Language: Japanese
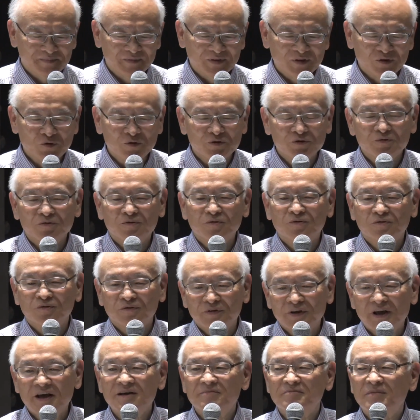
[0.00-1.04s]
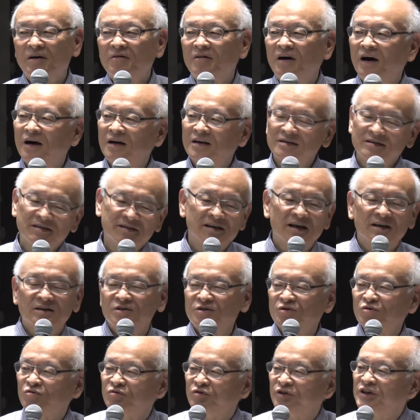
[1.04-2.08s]
ということで今は専
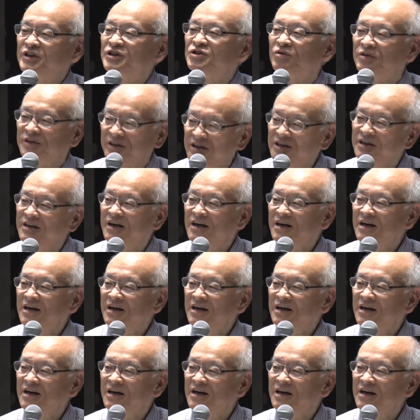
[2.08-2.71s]
属秘書に、